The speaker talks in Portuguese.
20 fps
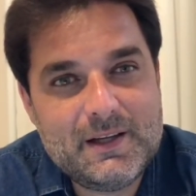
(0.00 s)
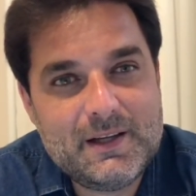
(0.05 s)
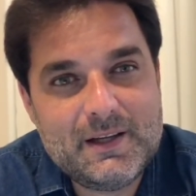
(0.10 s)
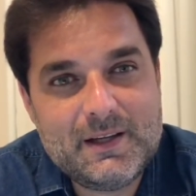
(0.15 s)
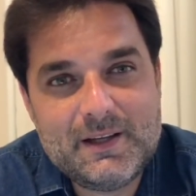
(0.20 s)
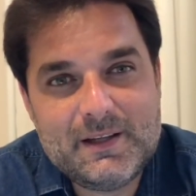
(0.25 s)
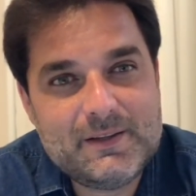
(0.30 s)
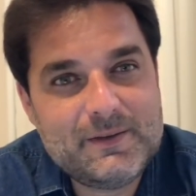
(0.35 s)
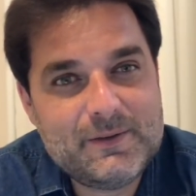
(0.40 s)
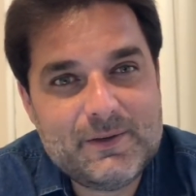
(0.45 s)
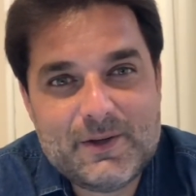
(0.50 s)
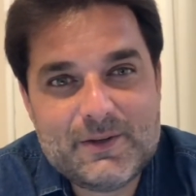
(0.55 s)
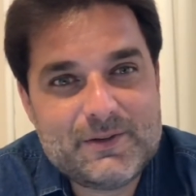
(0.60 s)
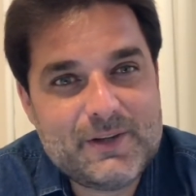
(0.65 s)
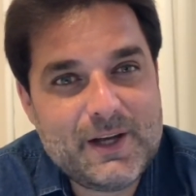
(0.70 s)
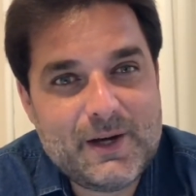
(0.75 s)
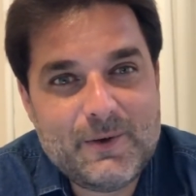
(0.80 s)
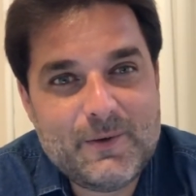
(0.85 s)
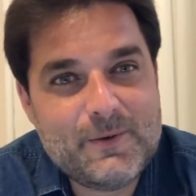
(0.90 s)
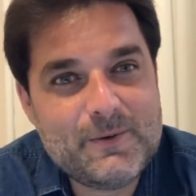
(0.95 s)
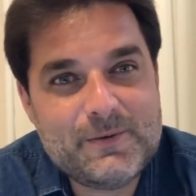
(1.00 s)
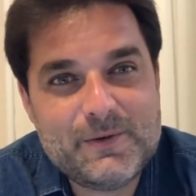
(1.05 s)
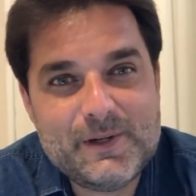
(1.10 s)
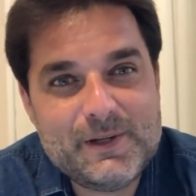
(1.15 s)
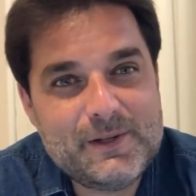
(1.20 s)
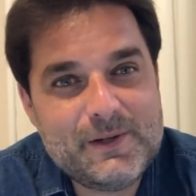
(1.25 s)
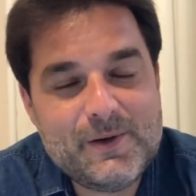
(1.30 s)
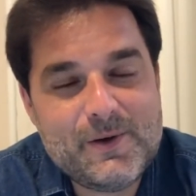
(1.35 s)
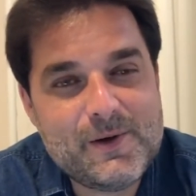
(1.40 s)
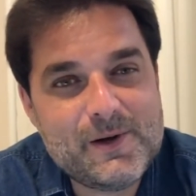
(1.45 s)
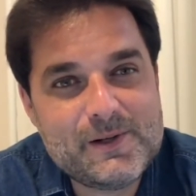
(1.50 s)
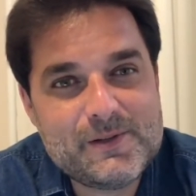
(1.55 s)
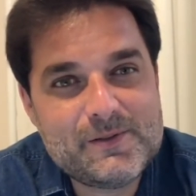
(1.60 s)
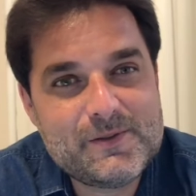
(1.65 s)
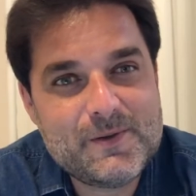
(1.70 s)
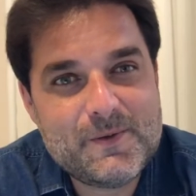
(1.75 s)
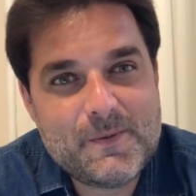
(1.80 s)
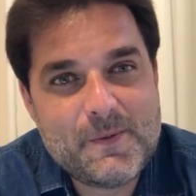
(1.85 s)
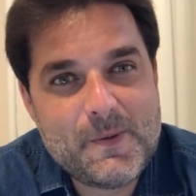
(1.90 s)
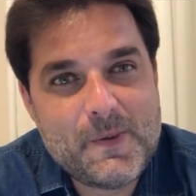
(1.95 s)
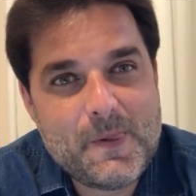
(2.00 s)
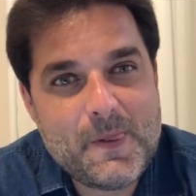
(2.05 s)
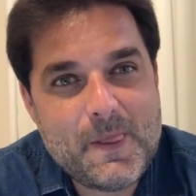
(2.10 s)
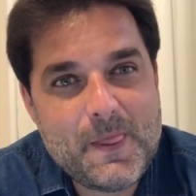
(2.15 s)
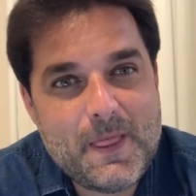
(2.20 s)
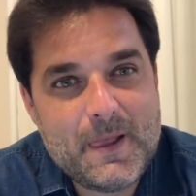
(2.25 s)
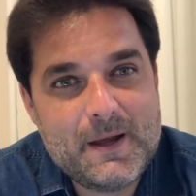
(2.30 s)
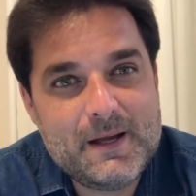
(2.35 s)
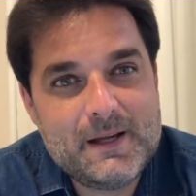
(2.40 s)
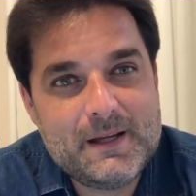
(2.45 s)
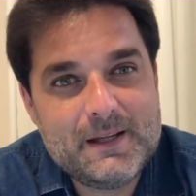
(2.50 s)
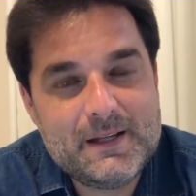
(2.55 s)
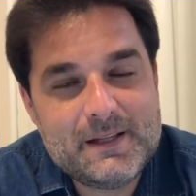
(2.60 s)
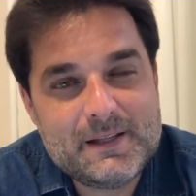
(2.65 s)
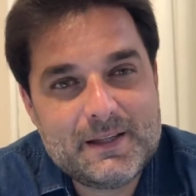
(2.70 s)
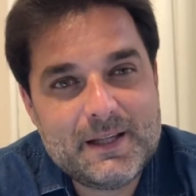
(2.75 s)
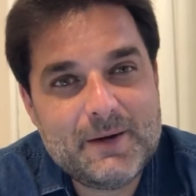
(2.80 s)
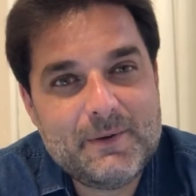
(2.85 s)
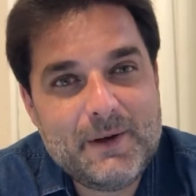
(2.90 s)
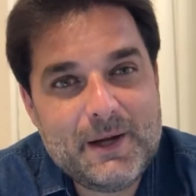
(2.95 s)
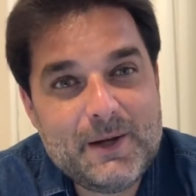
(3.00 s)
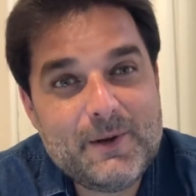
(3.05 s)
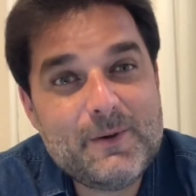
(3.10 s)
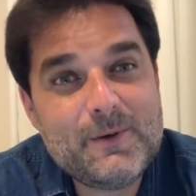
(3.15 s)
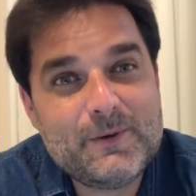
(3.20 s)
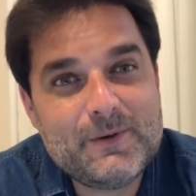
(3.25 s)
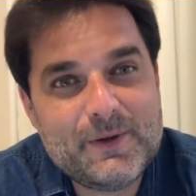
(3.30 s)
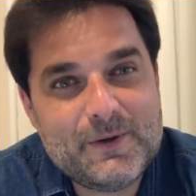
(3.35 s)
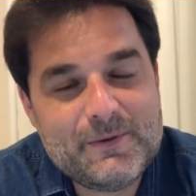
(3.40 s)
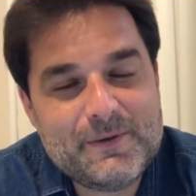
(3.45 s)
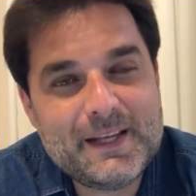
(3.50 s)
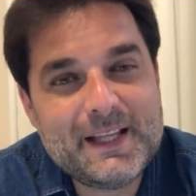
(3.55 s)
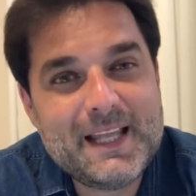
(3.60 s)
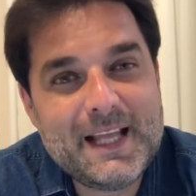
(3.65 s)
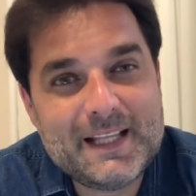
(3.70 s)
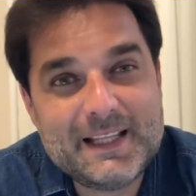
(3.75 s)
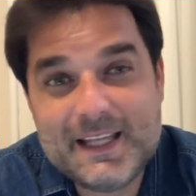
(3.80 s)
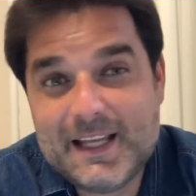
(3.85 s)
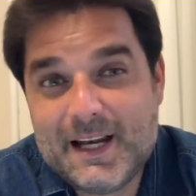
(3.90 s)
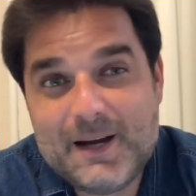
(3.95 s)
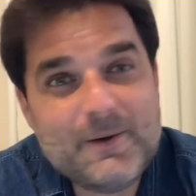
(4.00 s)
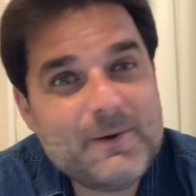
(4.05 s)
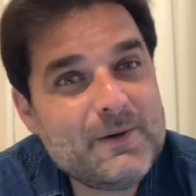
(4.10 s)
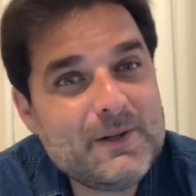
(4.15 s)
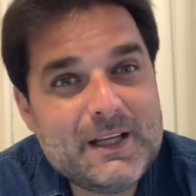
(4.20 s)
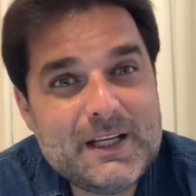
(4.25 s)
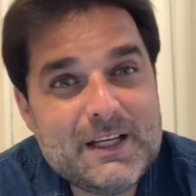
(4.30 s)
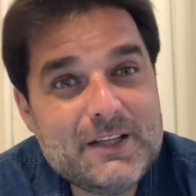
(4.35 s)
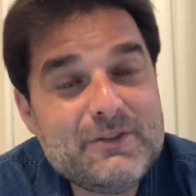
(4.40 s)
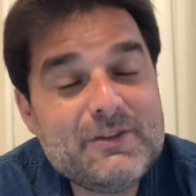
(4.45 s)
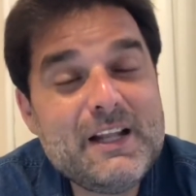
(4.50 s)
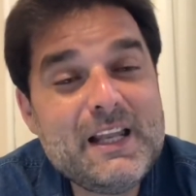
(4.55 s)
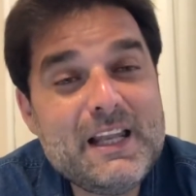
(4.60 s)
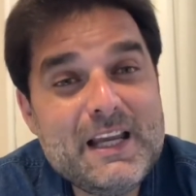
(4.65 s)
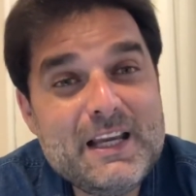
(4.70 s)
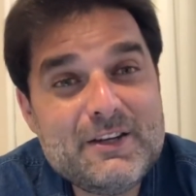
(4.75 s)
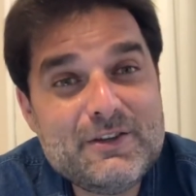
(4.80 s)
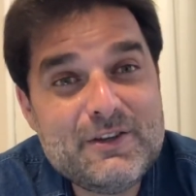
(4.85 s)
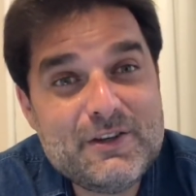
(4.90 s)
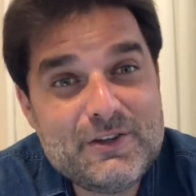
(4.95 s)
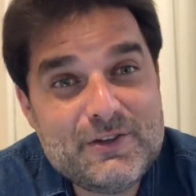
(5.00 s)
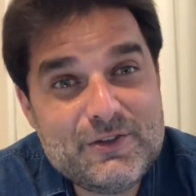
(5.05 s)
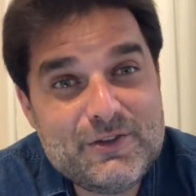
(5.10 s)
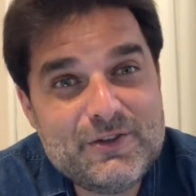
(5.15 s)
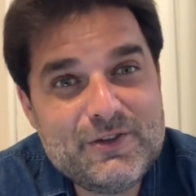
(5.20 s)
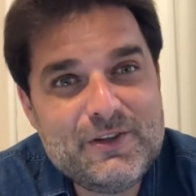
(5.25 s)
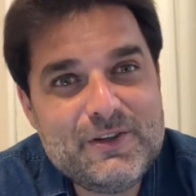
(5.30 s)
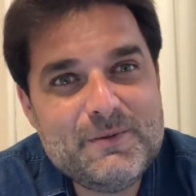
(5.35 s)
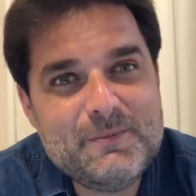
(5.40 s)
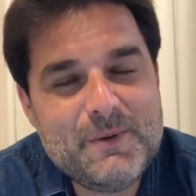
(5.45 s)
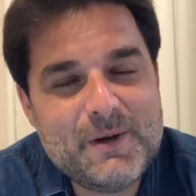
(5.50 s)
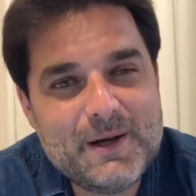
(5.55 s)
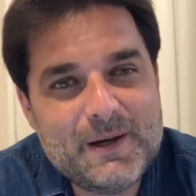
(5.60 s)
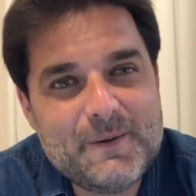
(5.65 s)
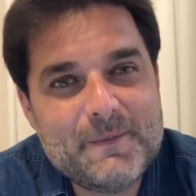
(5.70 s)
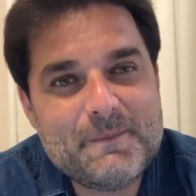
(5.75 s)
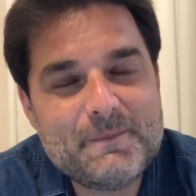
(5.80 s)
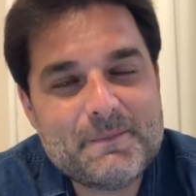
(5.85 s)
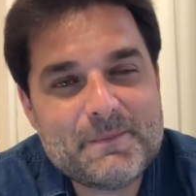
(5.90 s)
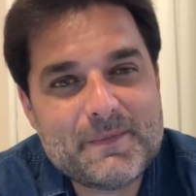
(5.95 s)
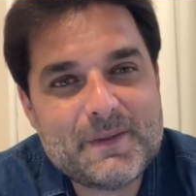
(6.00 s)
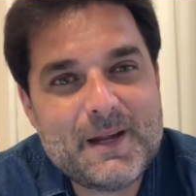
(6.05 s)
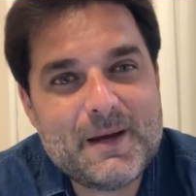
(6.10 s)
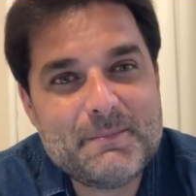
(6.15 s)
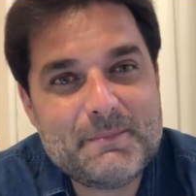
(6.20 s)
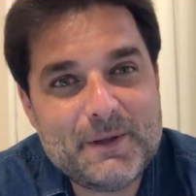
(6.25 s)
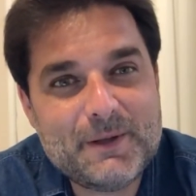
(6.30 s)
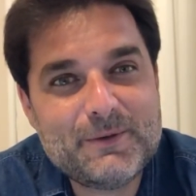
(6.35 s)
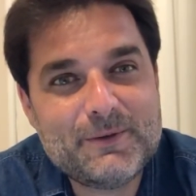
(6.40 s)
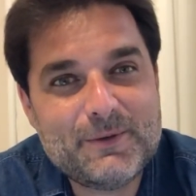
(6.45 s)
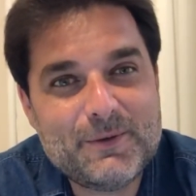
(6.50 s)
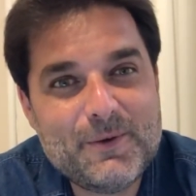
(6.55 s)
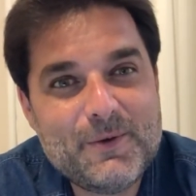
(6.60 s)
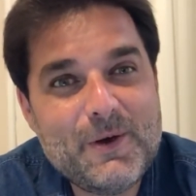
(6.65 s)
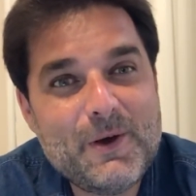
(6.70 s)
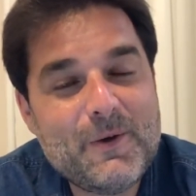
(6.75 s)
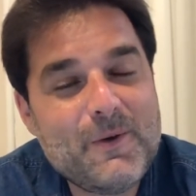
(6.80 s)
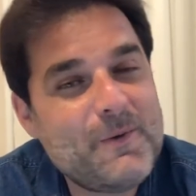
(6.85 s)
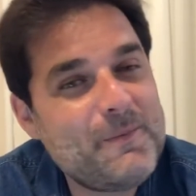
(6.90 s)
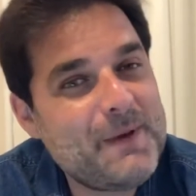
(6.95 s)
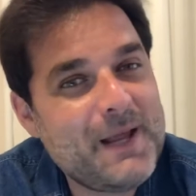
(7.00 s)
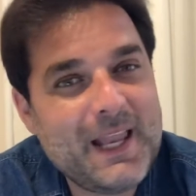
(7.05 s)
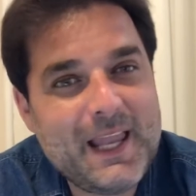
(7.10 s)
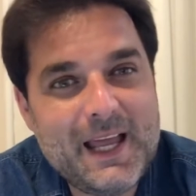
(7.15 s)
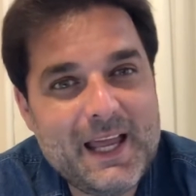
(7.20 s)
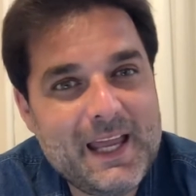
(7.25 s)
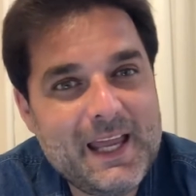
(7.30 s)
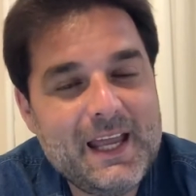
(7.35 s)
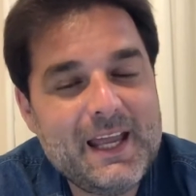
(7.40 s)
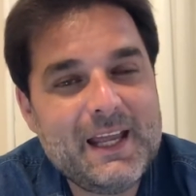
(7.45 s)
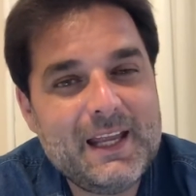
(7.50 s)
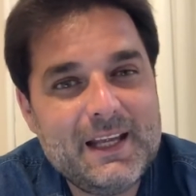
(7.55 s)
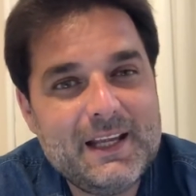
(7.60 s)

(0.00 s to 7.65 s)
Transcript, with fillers: Isso só gera conflito e ódio. Então a inclusão verdadeira é quando a gente legitima a pessoa como ela é